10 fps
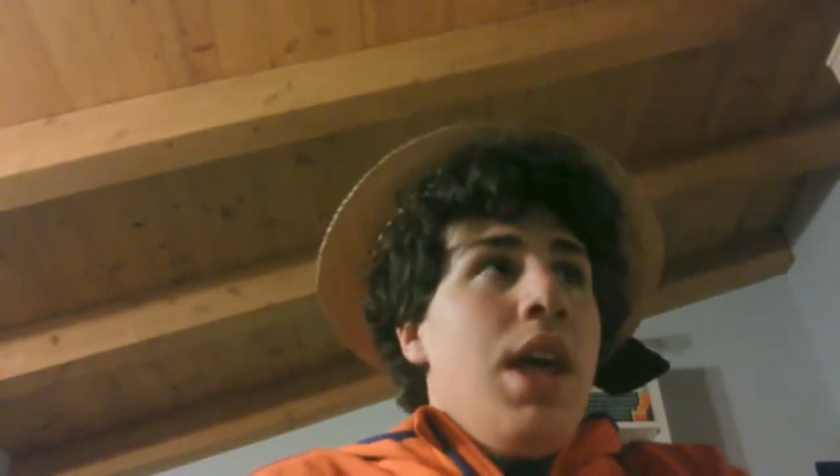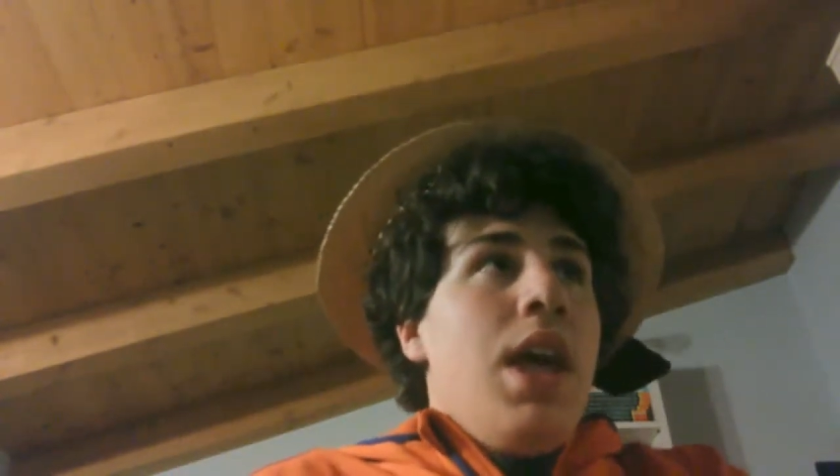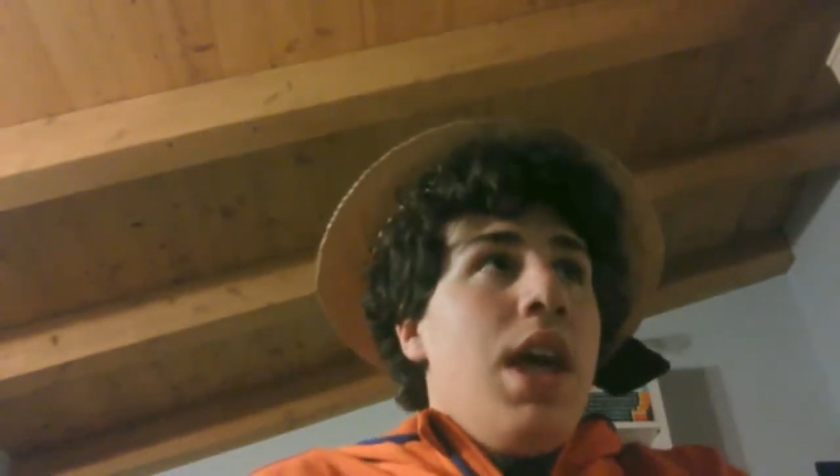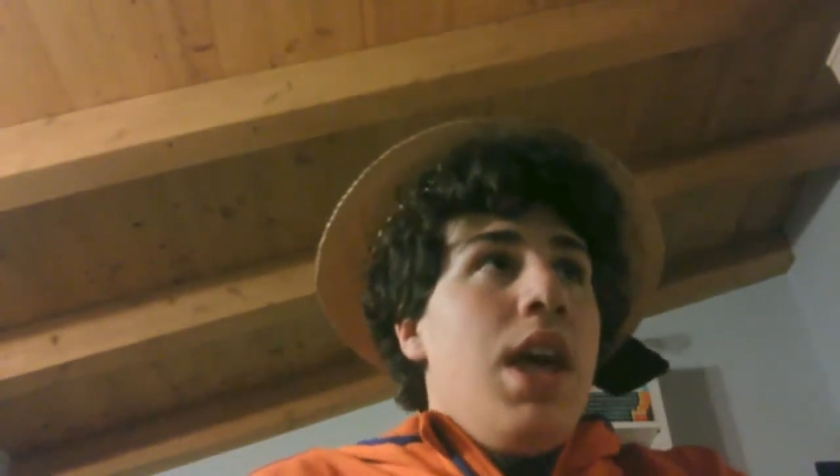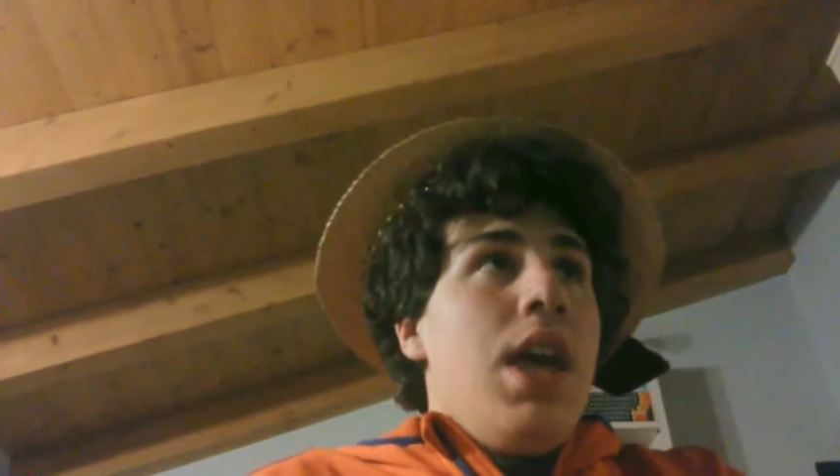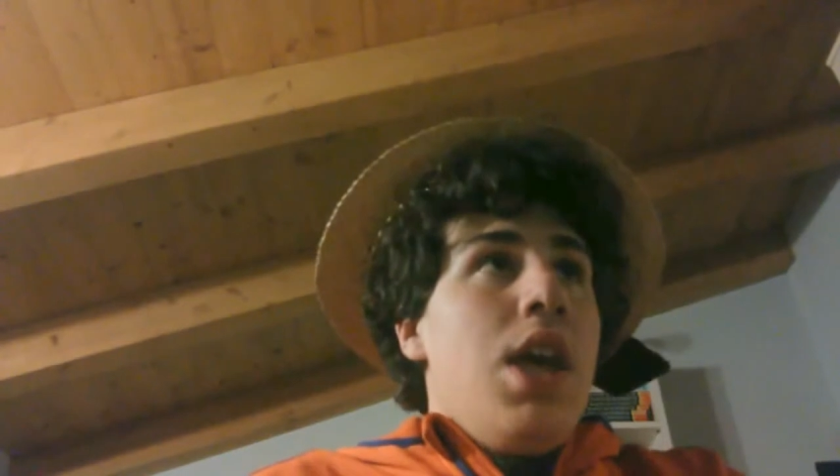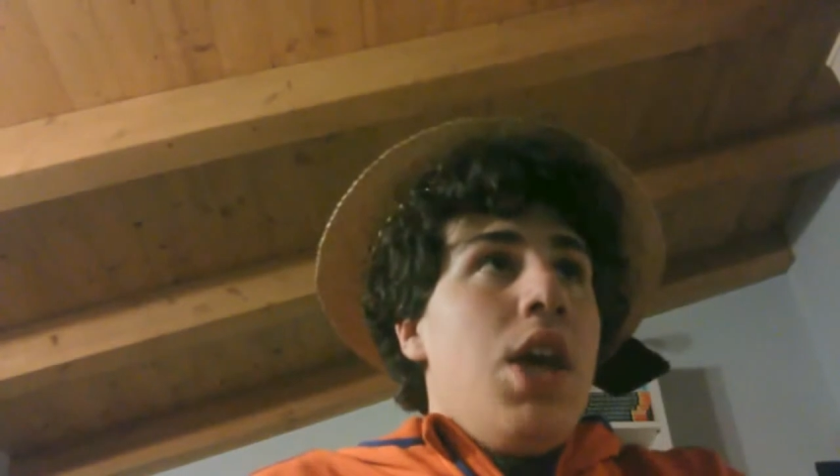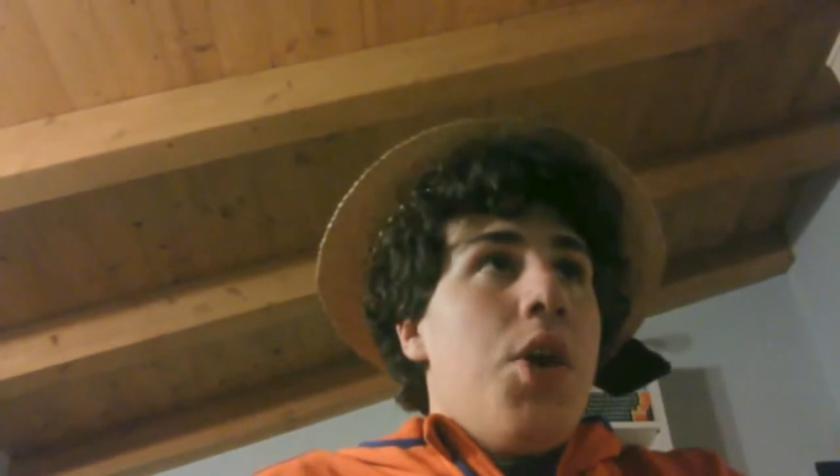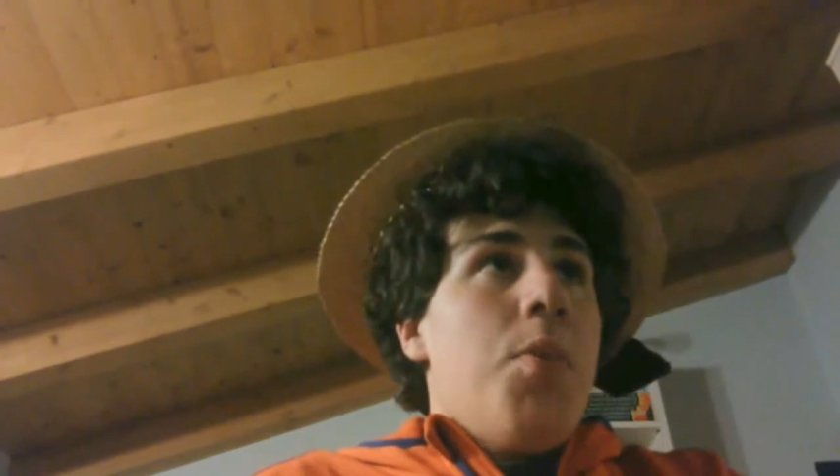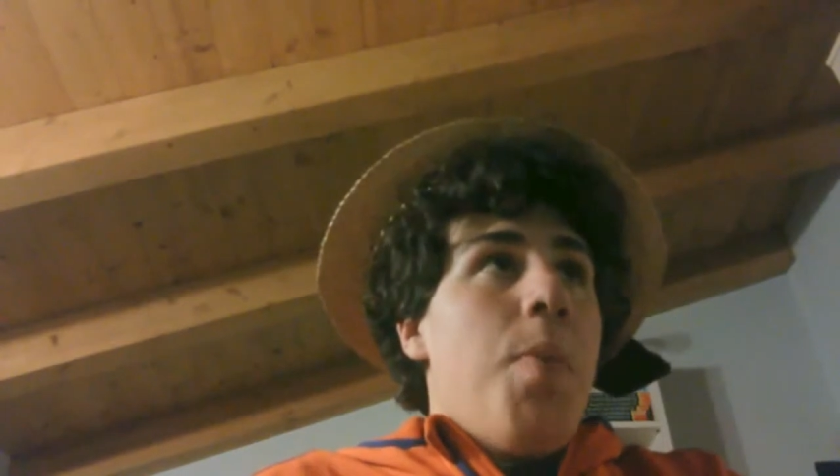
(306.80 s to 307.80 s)

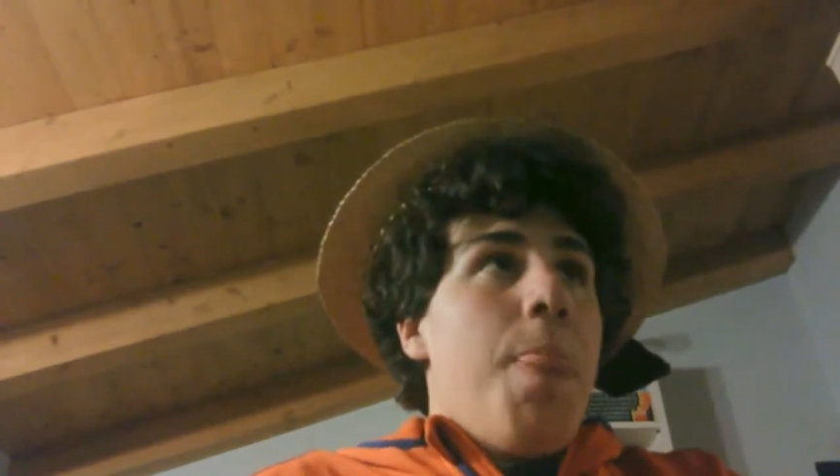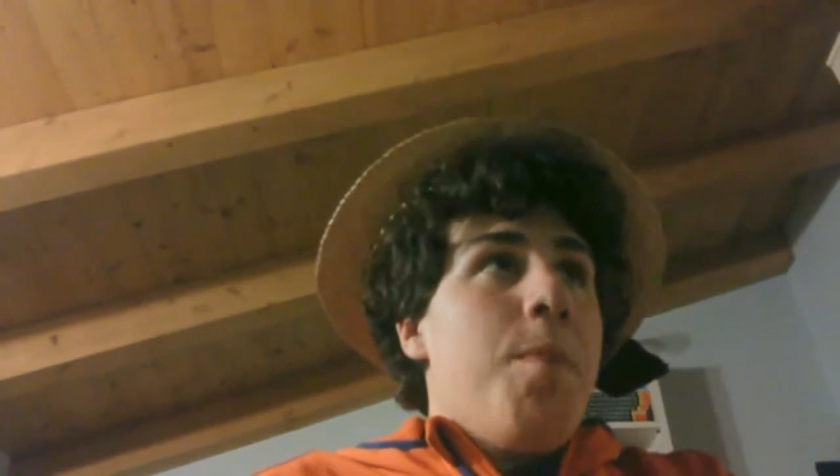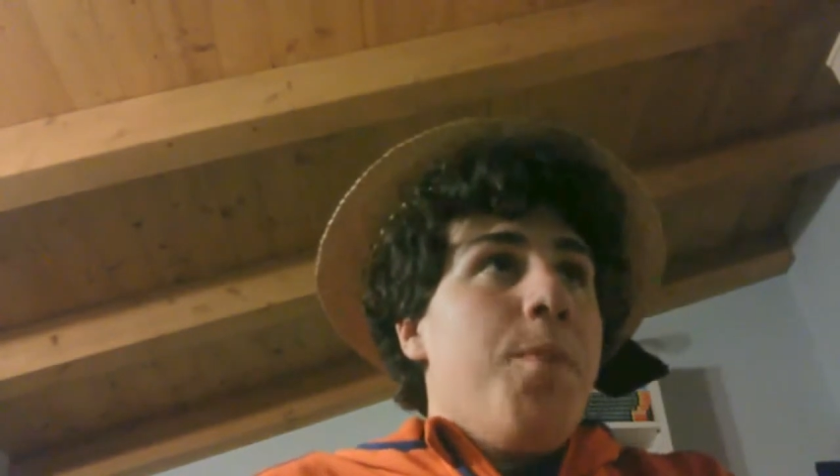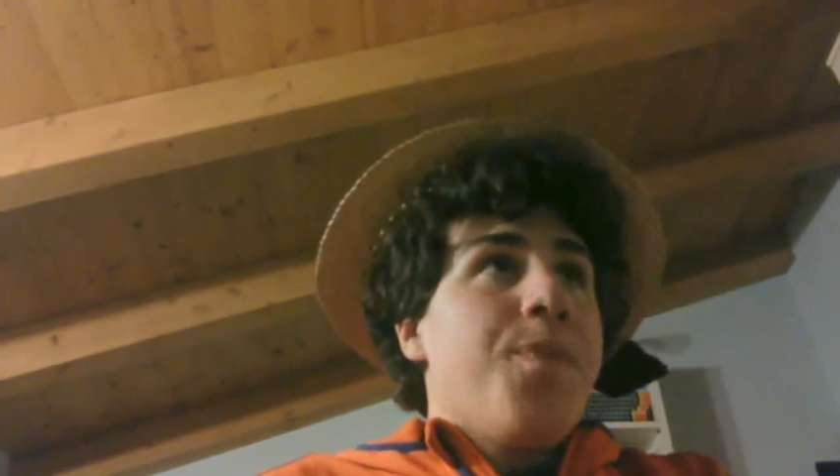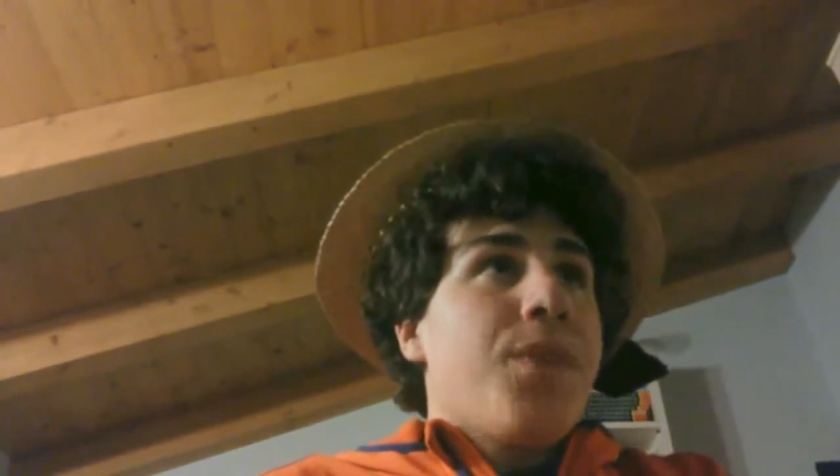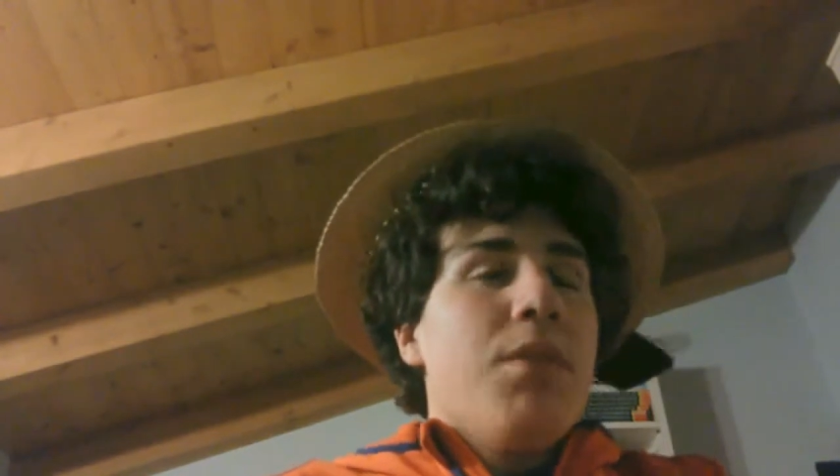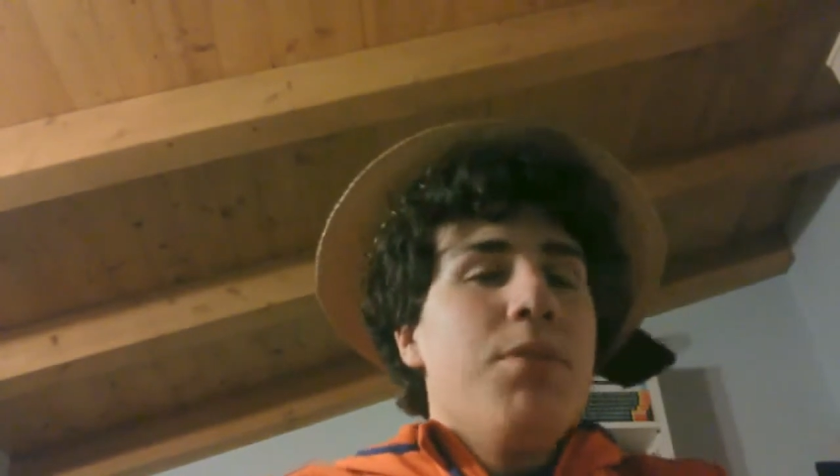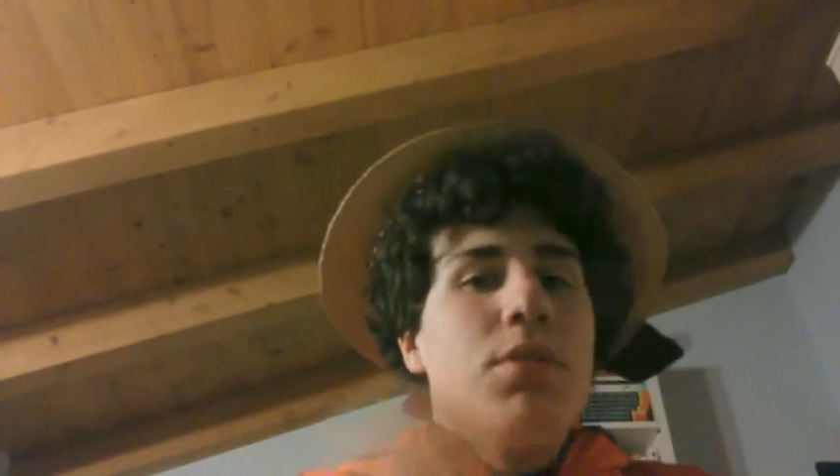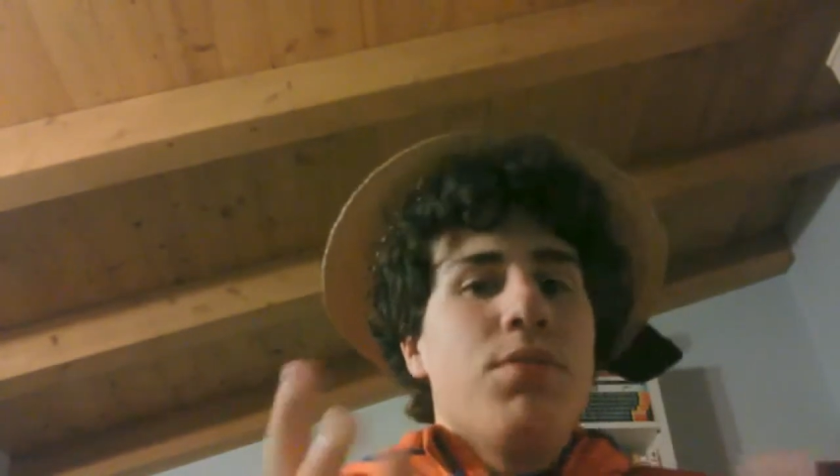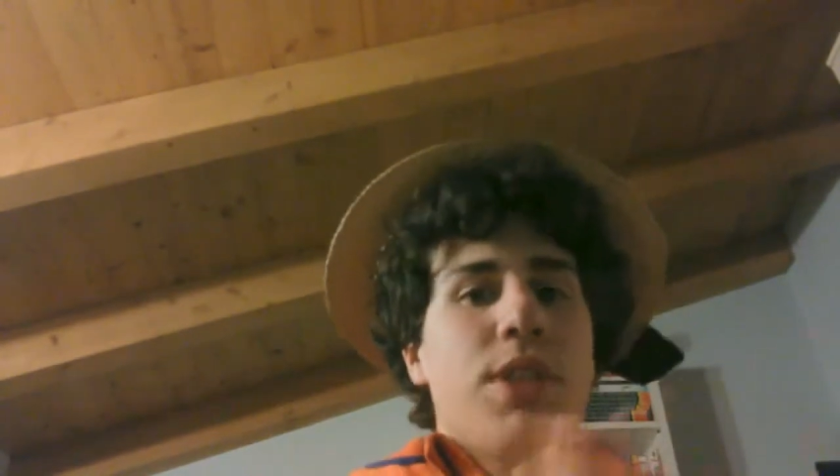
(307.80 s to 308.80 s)
E boh,